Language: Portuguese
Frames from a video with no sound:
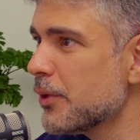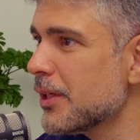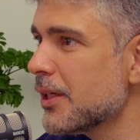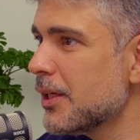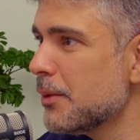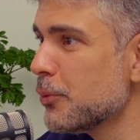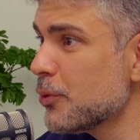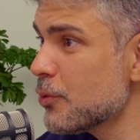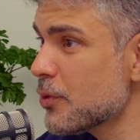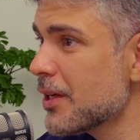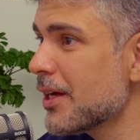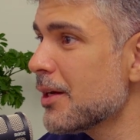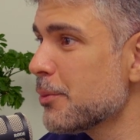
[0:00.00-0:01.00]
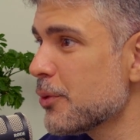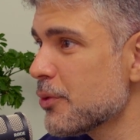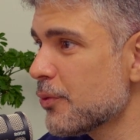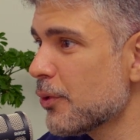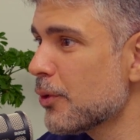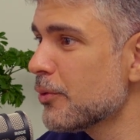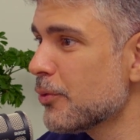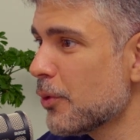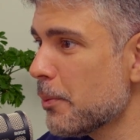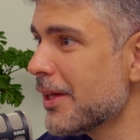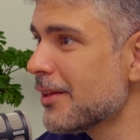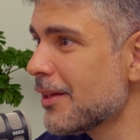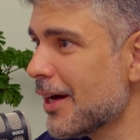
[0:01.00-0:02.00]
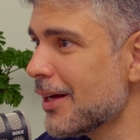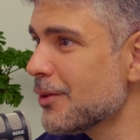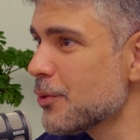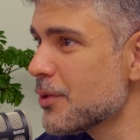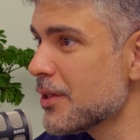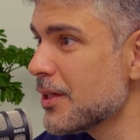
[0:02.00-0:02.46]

em que muitos cérebros foram fomentados